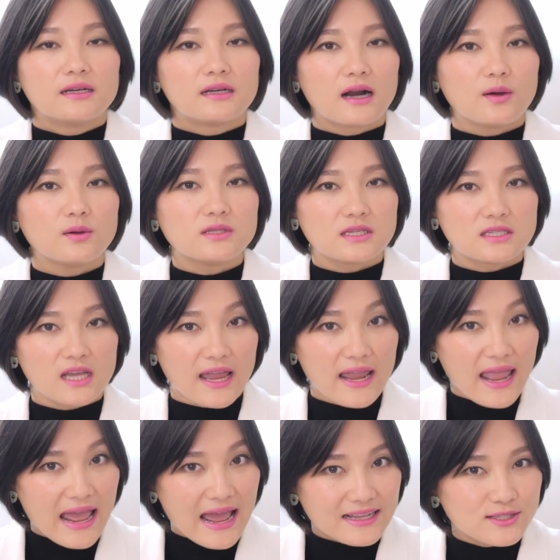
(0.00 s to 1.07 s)
เราจะใช้
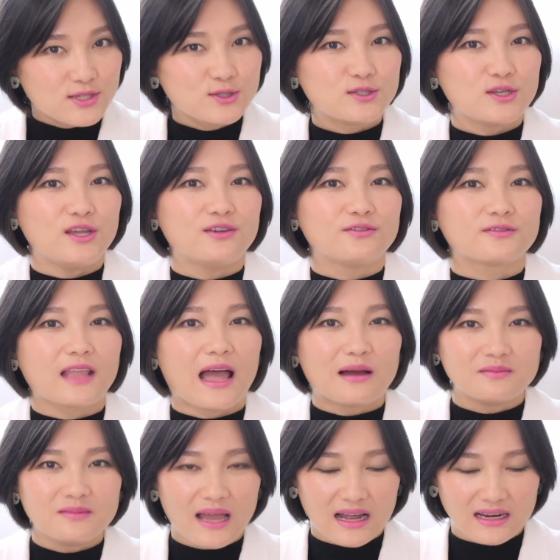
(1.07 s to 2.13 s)
adjective ตาม
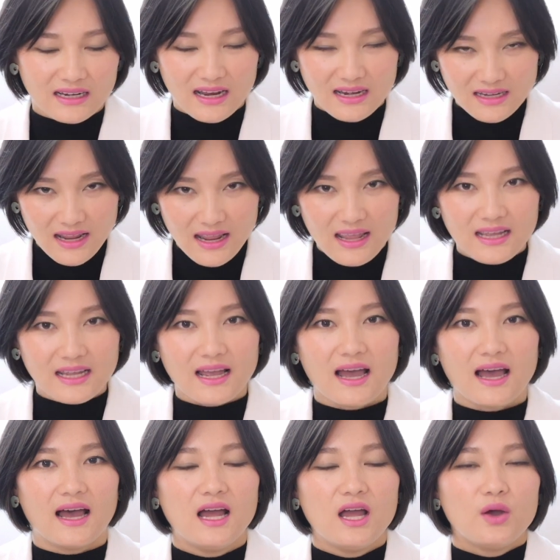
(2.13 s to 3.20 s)
หลังนั่นเองค่ะ